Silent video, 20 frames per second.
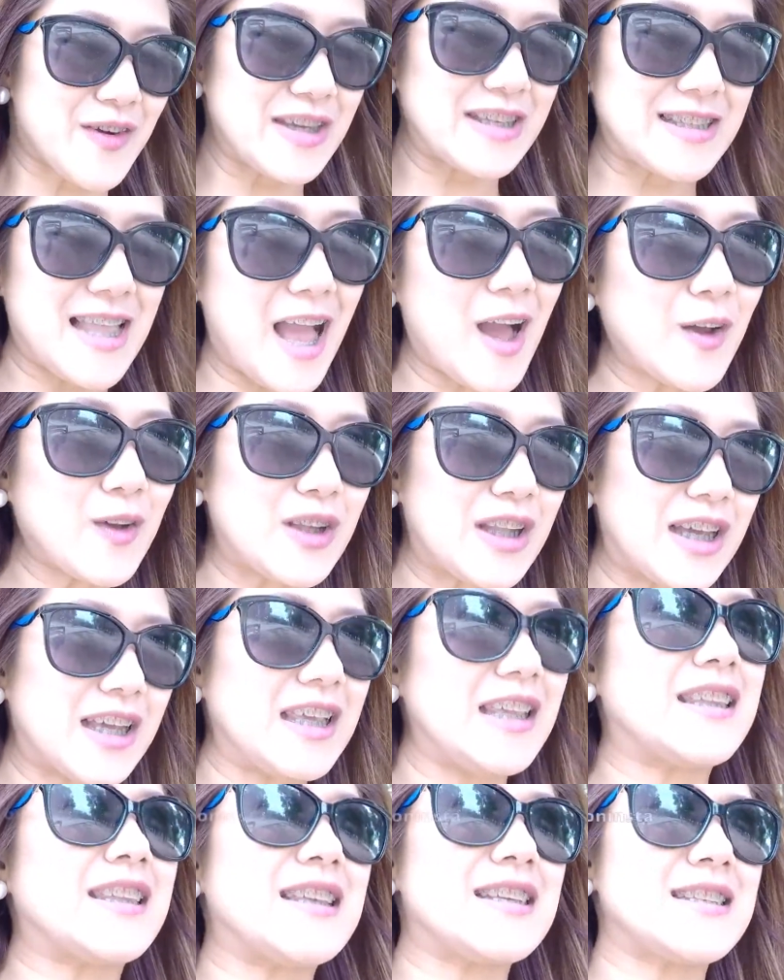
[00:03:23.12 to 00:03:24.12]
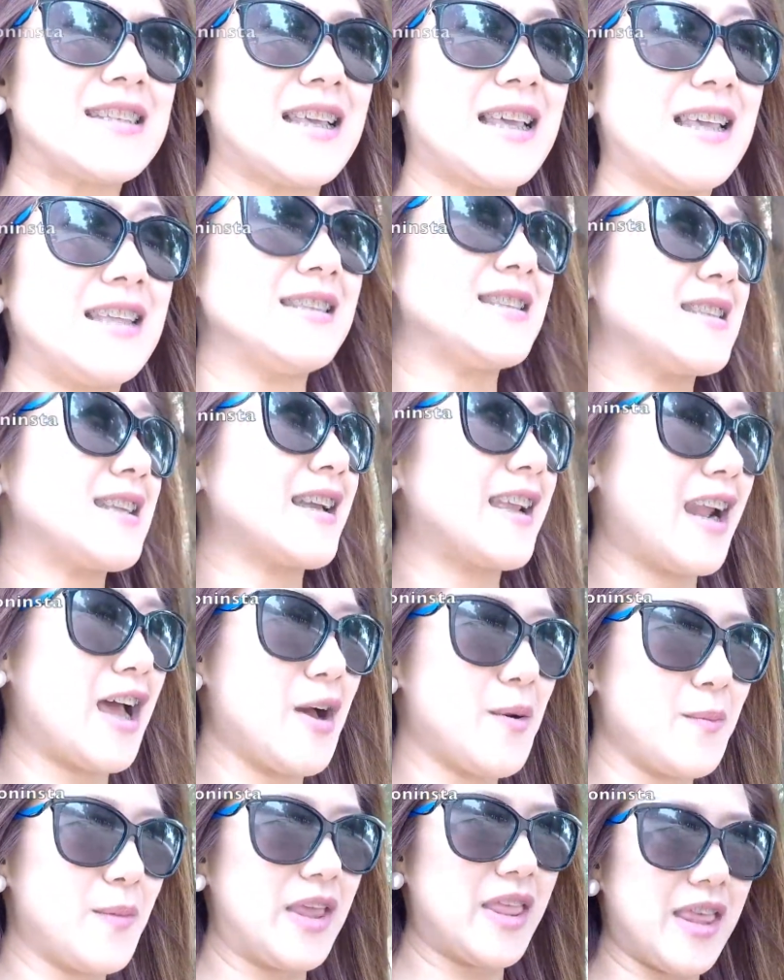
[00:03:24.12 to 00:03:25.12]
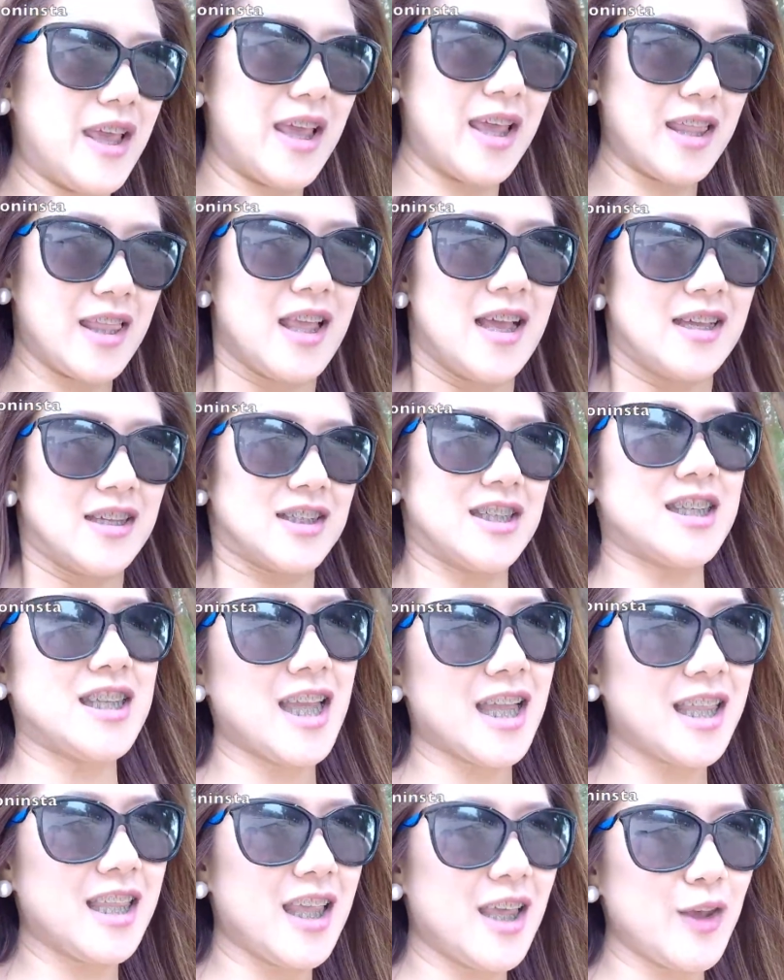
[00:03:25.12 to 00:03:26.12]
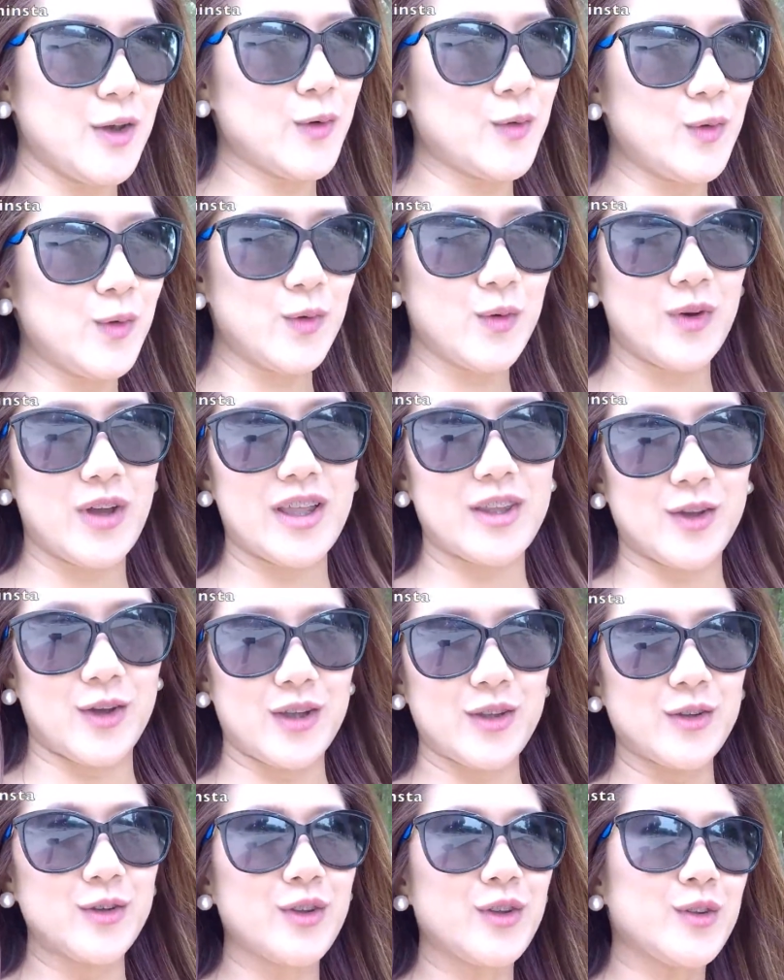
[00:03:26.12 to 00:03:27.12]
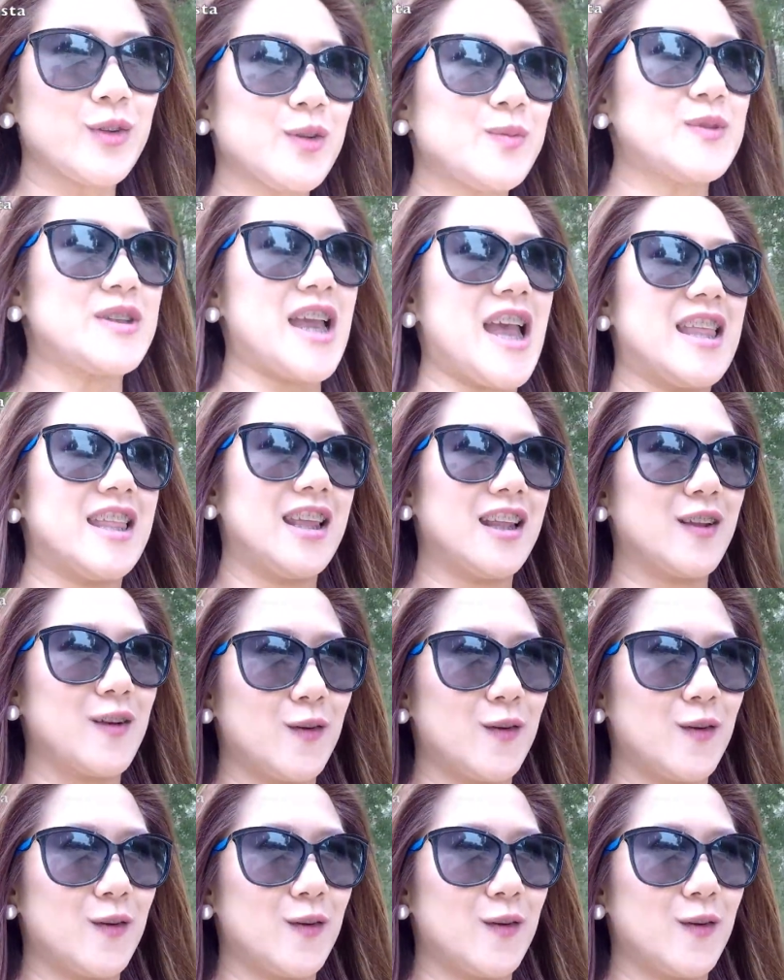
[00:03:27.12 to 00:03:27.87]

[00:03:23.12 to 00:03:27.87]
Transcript: First na ako nakita sa Instagram and then chinek niya yung ito, itong YouTube channel